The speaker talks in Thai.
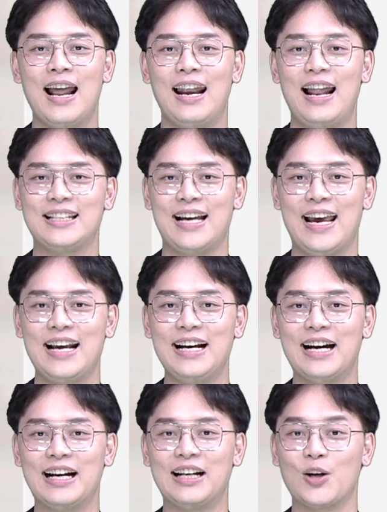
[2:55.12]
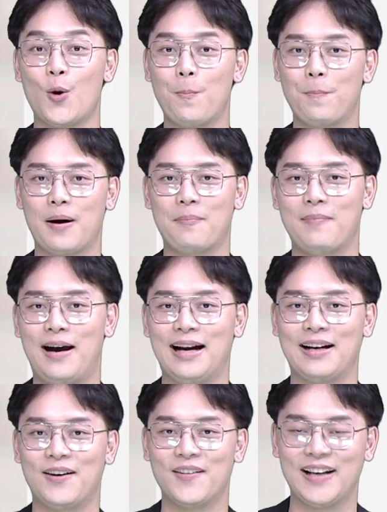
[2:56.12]
และใช้เงินงบประมาณ
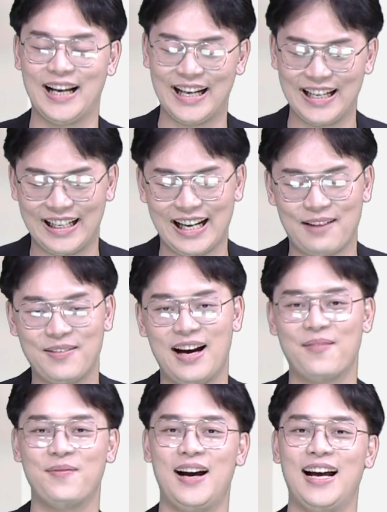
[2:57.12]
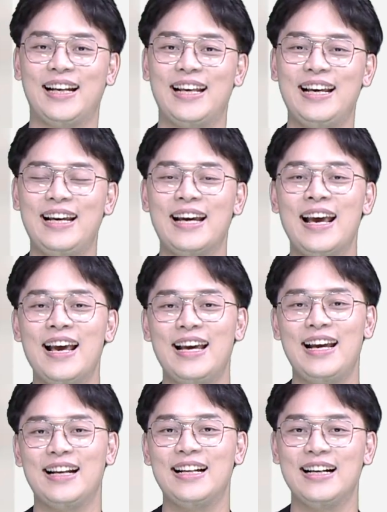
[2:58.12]
เท่าไหร่นะครับมาที่
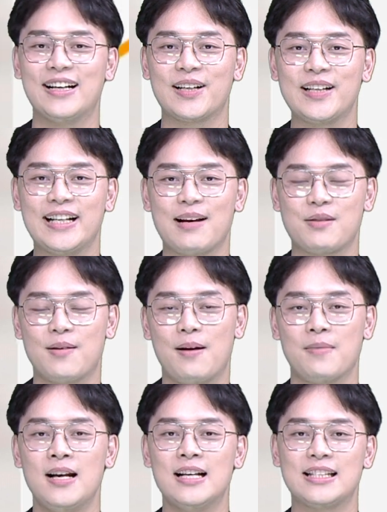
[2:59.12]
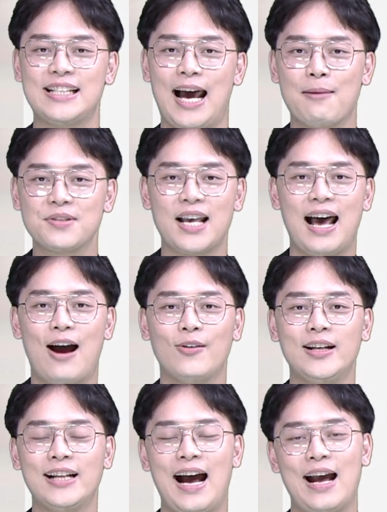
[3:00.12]
อีกหนึ่งเรื่องครับสำหรับ3 สาว
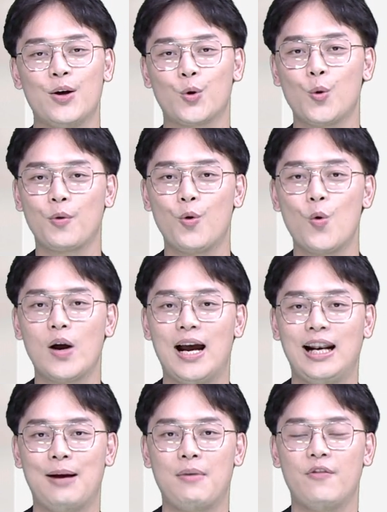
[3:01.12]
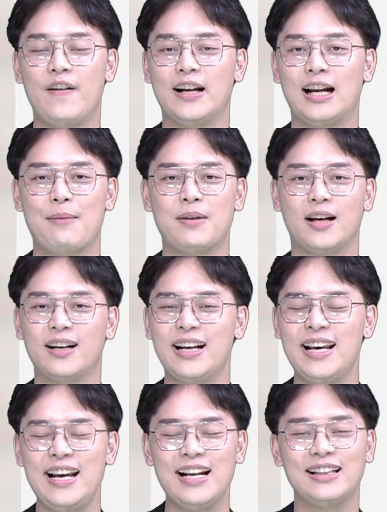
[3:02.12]
ที่ถ่ายรูปคู่กันทำเอาแฟนคลับเนี่ยก
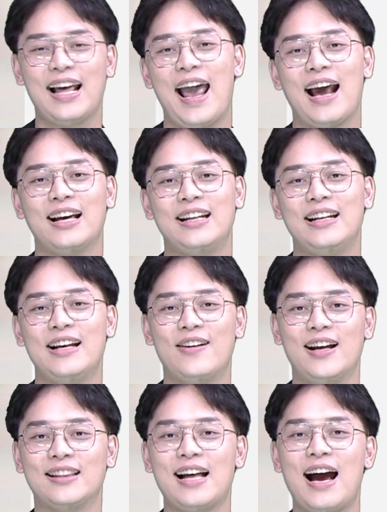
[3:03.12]
รี๊ดแตกเลยทีเดียวนะต้า